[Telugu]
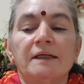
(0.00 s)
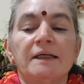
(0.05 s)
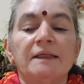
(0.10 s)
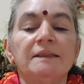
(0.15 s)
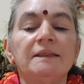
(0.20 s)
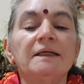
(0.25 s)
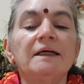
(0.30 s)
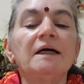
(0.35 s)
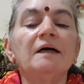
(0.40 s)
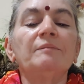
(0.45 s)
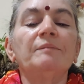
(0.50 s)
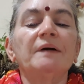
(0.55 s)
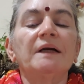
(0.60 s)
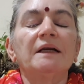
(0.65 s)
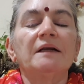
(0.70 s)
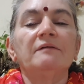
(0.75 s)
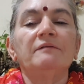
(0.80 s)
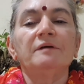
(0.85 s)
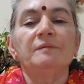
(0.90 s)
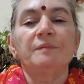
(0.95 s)
రతిక
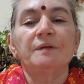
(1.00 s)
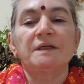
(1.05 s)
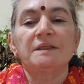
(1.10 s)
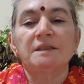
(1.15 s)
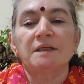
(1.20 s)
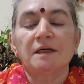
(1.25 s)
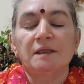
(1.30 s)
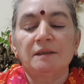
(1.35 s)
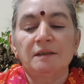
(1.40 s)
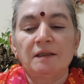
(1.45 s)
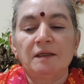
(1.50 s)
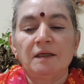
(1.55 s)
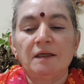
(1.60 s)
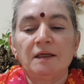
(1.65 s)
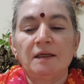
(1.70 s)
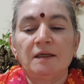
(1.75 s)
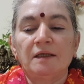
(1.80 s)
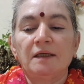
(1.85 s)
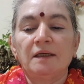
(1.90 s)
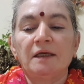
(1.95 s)
పల్లవి
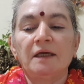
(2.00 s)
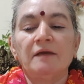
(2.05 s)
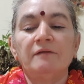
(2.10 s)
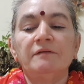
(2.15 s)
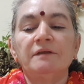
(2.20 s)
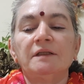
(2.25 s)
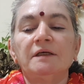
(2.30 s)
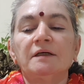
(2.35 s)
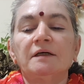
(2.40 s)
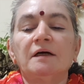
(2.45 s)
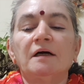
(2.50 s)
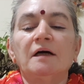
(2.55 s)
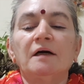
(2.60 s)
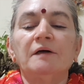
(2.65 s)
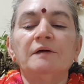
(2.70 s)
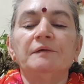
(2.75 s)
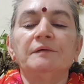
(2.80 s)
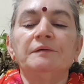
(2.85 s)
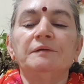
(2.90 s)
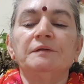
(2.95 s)
ప్రశాంత్ని ఏ విధంగా
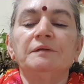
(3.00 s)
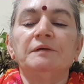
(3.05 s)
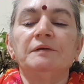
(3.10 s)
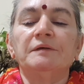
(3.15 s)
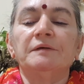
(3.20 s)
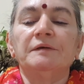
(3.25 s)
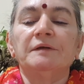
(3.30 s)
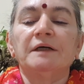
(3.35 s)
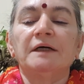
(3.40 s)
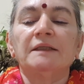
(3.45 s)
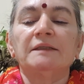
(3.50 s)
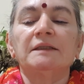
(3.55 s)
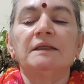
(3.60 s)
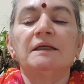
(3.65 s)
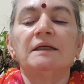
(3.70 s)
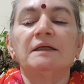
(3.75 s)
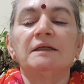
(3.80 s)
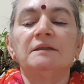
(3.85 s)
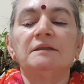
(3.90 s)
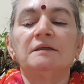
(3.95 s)
ఆడుకుందో
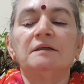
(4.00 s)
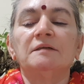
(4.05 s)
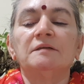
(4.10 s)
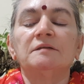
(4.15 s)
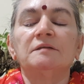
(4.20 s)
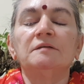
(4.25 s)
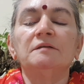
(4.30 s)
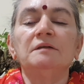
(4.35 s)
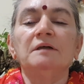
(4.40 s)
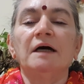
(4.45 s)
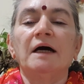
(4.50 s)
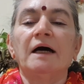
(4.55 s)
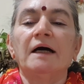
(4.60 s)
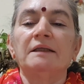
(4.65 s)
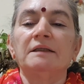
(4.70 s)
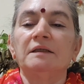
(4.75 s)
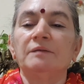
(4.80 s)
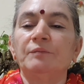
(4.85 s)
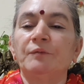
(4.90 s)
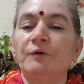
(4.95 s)
అందరికీ తెలుసు
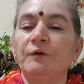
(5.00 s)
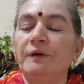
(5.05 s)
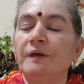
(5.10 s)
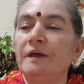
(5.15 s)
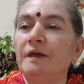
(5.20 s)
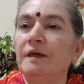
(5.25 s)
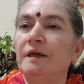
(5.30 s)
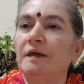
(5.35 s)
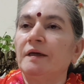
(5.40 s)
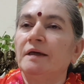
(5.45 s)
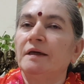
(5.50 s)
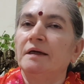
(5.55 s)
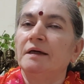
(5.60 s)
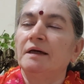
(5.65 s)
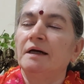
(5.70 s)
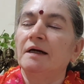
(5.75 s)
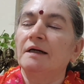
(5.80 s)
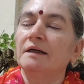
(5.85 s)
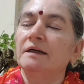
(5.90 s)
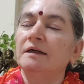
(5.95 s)
అది పోయి
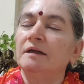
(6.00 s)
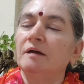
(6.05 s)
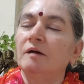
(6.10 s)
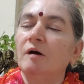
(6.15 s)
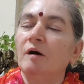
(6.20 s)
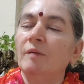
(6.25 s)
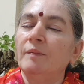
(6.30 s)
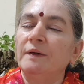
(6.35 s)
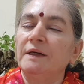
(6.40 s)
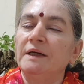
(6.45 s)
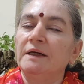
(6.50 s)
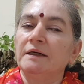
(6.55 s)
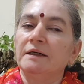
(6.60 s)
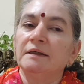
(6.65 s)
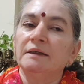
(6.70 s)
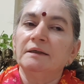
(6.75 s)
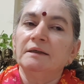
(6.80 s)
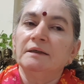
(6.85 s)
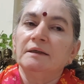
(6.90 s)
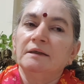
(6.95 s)
అక్కడ లోపల
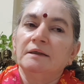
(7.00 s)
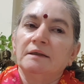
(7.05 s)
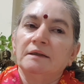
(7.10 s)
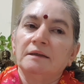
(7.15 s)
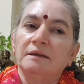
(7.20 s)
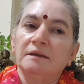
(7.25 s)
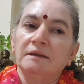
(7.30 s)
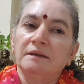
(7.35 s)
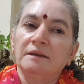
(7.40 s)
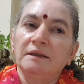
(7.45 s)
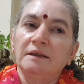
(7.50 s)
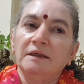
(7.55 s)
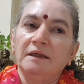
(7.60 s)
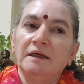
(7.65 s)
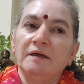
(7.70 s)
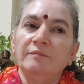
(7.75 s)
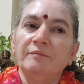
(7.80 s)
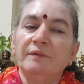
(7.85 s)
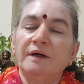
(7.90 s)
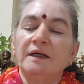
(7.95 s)

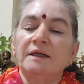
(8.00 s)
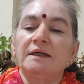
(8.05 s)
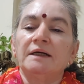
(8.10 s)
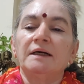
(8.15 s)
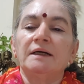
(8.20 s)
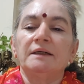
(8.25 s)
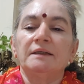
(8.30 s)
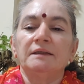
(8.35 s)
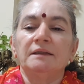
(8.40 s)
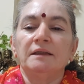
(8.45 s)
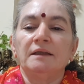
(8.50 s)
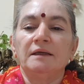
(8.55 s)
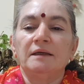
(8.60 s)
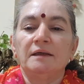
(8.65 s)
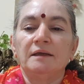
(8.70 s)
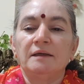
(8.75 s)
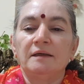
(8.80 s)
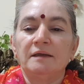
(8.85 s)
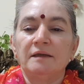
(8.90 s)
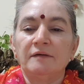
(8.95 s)
ఏం మాట్లాడింది
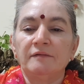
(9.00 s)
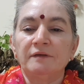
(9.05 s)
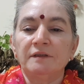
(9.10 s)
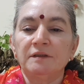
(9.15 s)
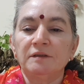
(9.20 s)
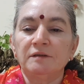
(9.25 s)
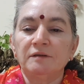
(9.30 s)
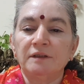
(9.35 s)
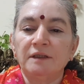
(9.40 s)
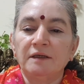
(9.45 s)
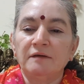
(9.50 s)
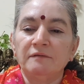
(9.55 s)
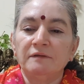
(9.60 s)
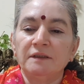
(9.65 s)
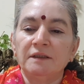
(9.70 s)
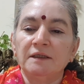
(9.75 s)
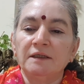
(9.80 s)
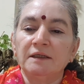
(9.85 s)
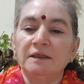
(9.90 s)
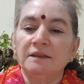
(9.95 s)
ఎవరితో ఏ
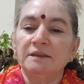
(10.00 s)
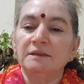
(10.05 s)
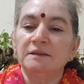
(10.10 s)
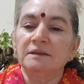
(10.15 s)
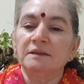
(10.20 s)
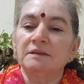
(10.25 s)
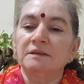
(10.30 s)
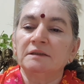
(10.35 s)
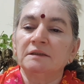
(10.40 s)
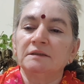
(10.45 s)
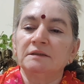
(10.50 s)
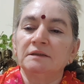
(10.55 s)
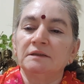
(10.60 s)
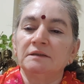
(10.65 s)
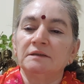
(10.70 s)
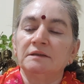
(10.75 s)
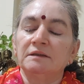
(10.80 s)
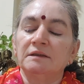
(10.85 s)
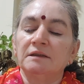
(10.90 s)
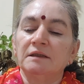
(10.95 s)
విధంగా డిస్కషన్
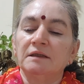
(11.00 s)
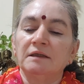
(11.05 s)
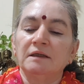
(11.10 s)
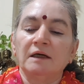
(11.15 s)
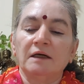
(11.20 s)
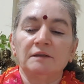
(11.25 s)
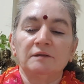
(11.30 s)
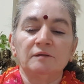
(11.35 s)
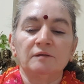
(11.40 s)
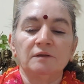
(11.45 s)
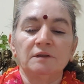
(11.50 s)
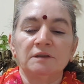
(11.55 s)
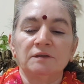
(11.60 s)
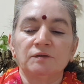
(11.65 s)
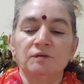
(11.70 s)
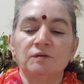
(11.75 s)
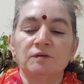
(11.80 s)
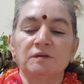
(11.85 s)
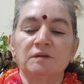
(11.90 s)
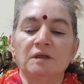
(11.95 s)
చేసింది అది కూడా
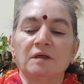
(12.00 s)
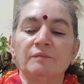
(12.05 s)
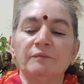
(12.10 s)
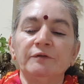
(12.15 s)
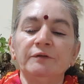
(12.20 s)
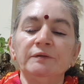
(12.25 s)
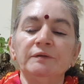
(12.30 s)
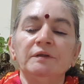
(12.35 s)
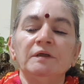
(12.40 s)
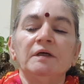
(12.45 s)
చూస్తాము